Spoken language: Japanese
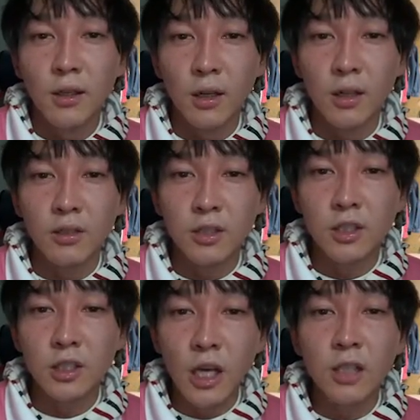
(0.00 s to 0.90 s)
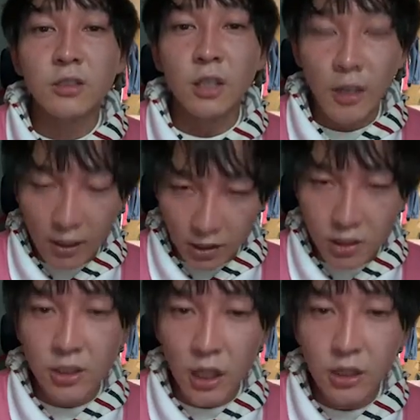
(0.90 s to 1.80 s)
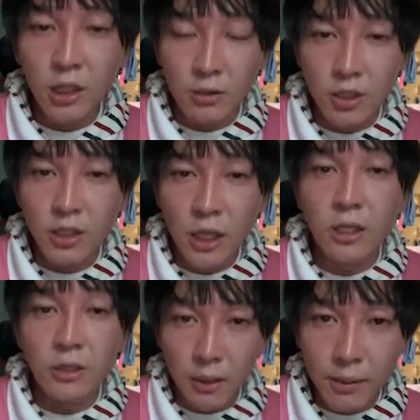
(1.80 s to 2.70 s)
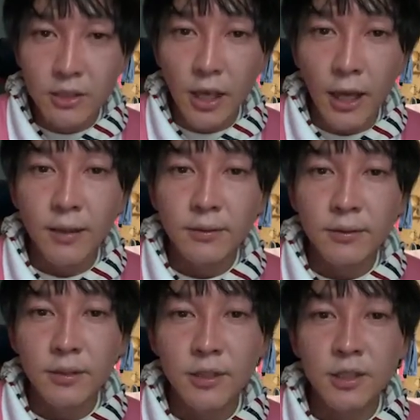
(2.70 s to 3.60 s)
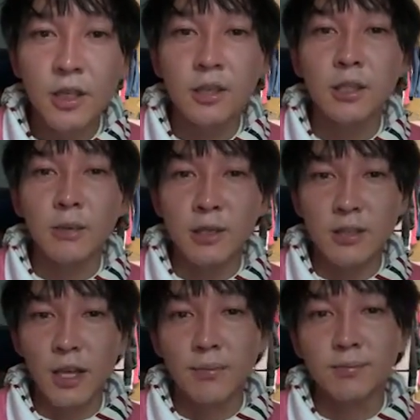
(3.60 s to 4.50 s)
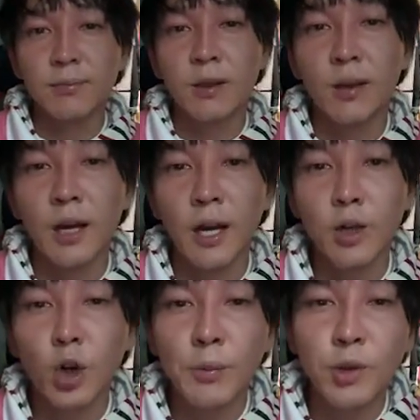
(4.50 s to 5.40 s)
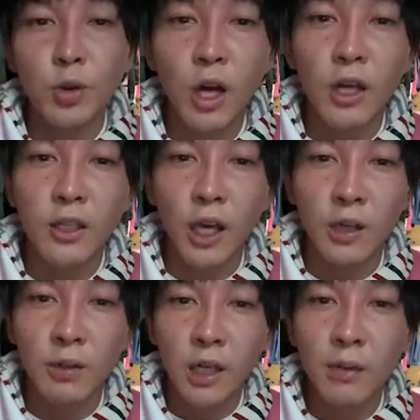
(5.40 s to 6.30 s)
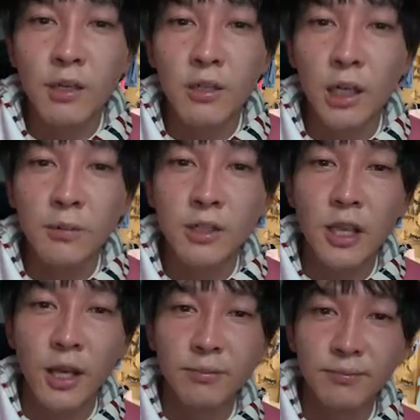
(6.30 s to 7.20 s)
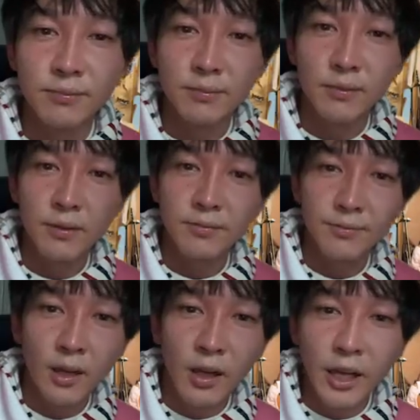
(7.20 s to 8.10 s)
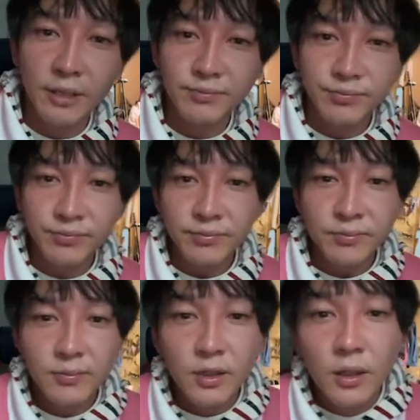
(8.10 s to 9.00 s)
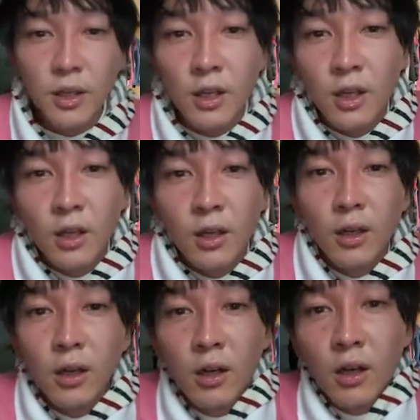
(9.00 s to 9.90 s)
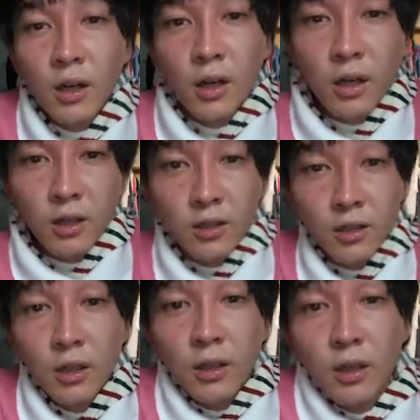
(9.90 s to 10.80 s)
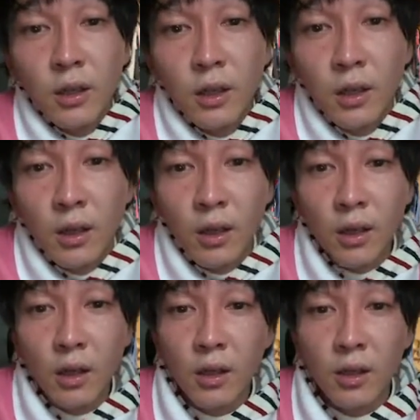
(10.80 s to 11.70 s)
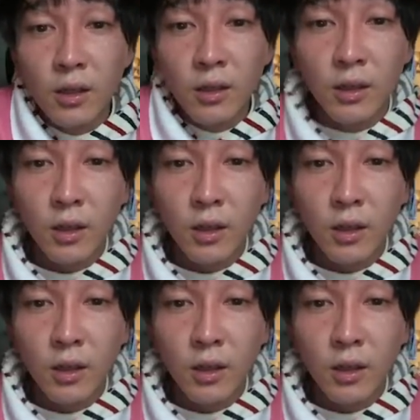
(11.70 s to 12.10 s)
うん、付き合ってない、付き合って、付き合っていません。付き合っていません。はい。恋人関係にはなりま、なりません。はい。うん。うん。